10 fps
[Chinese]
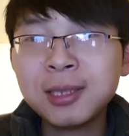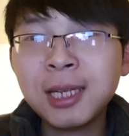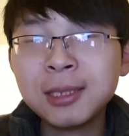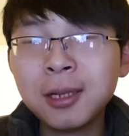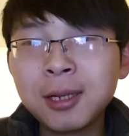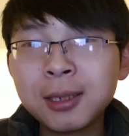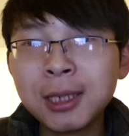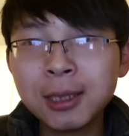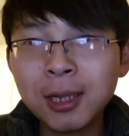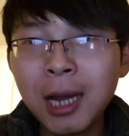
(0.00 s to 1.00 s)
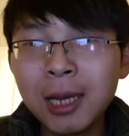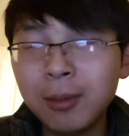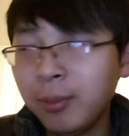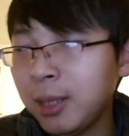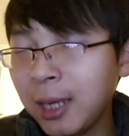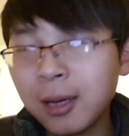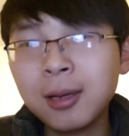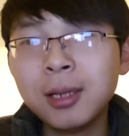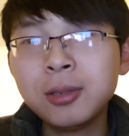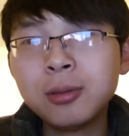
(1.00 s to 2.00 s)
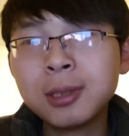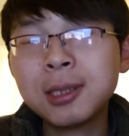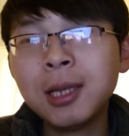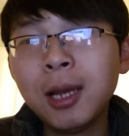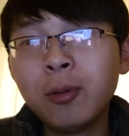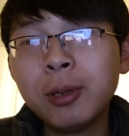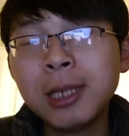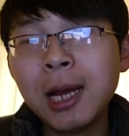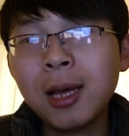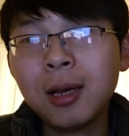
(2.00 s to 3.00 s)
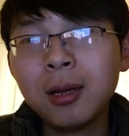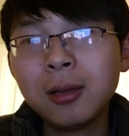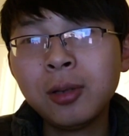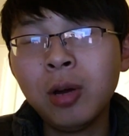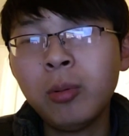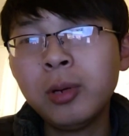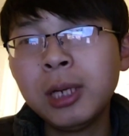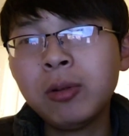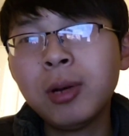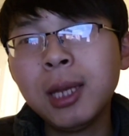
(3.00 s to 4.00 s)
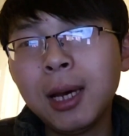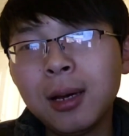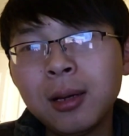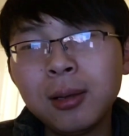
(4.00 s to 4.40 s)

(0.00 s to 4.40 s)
在这在这干了，明年可能就失业回家了，老婆离婚了。